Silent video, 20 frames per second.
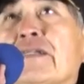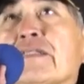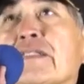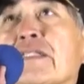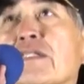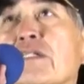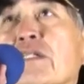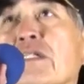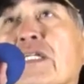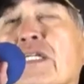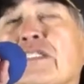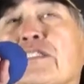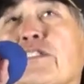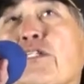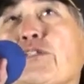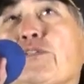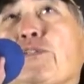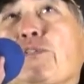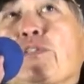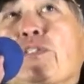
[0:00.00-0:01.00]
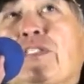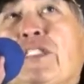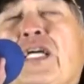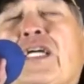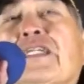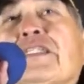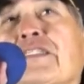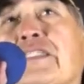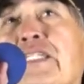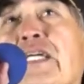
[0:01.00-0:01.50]
能够耕种出正
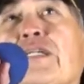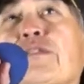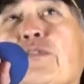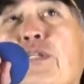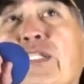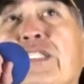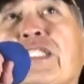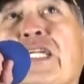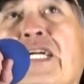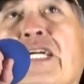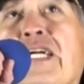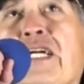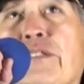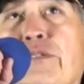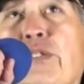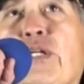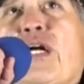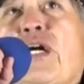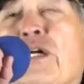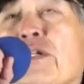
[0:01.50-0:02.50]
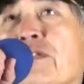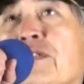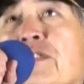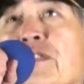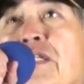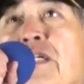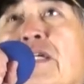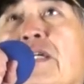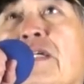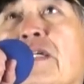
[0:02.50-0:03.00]
健最健康最好吃
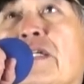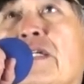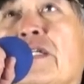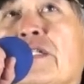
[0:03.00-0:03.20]
的